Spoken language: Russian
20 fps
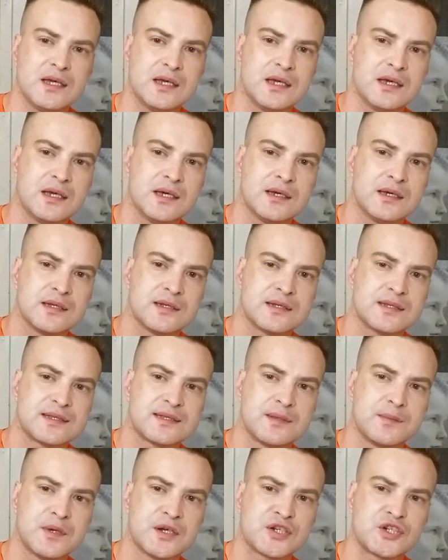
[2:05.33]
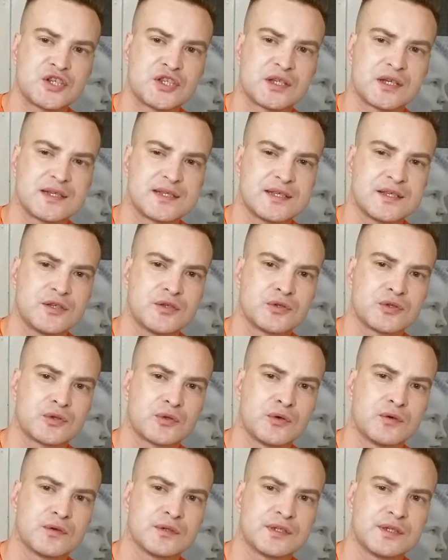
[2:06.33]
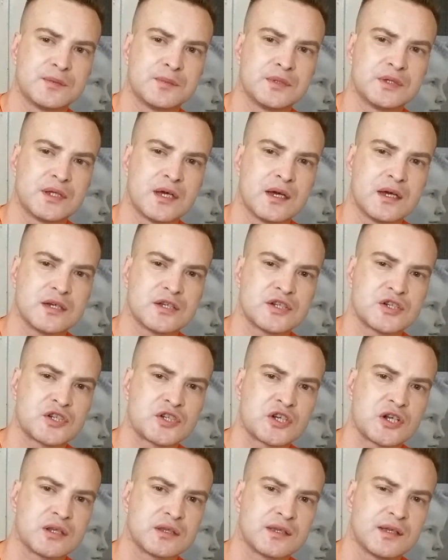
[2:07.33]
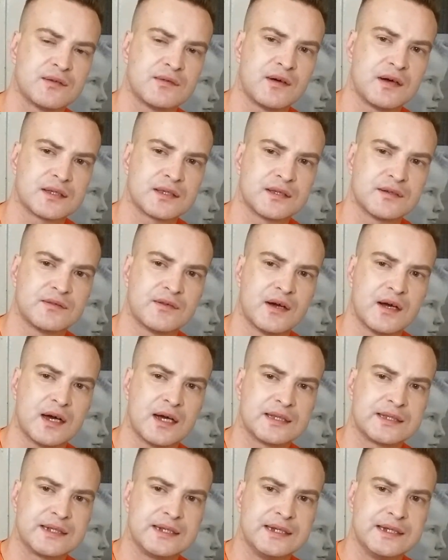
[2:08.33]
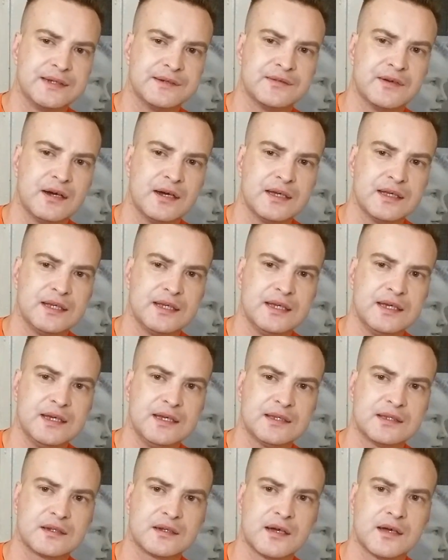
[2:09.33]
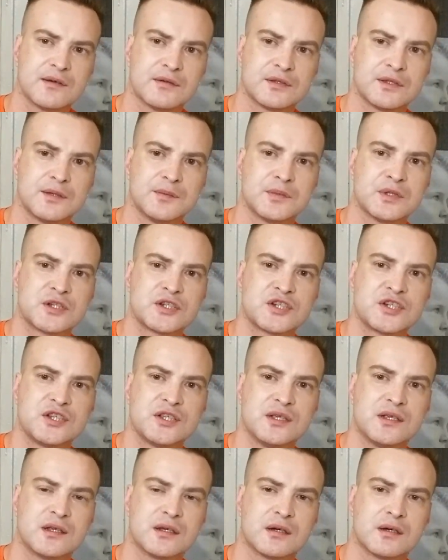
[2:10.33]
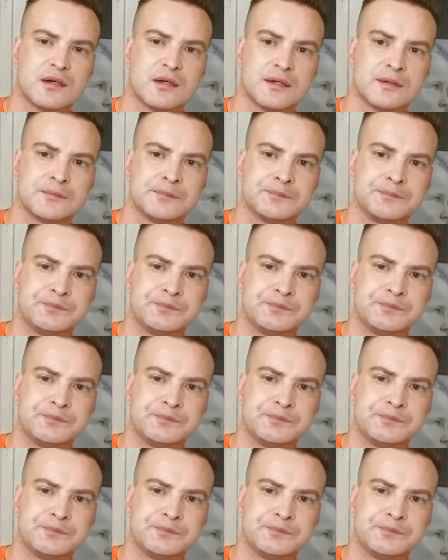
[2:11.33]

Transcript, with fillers: Э, сама жидкость идет такого вот именно желтоватого отлива и такая вот именно жиденькая.